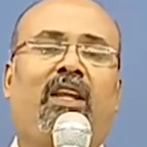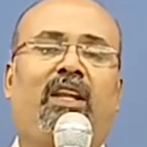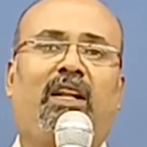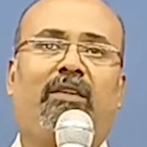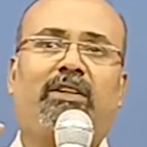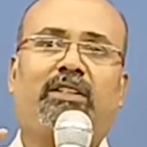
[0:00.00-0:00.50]

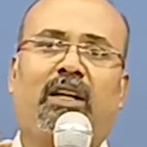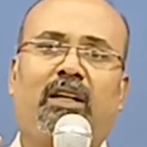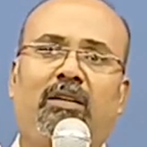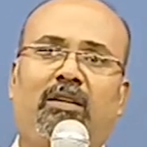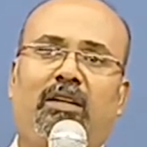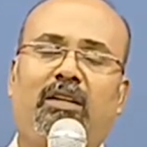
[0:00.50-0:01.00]
இல்லாவிட்டால்
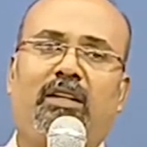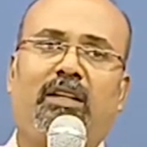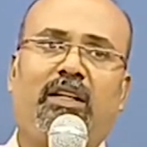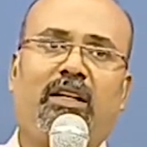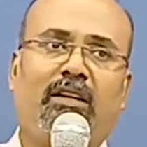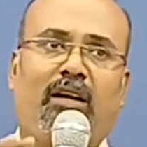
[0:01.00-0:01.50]

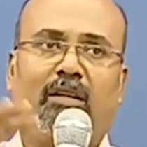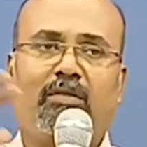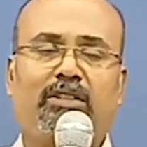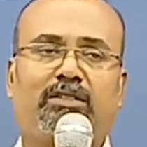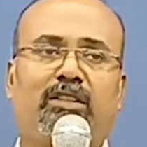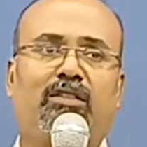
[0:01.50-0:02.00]

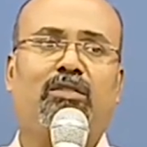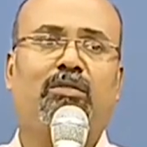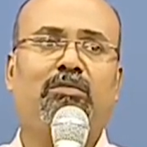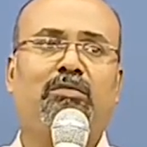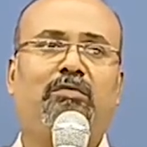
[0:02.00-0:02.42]
எல்லாவற்றிற்கும்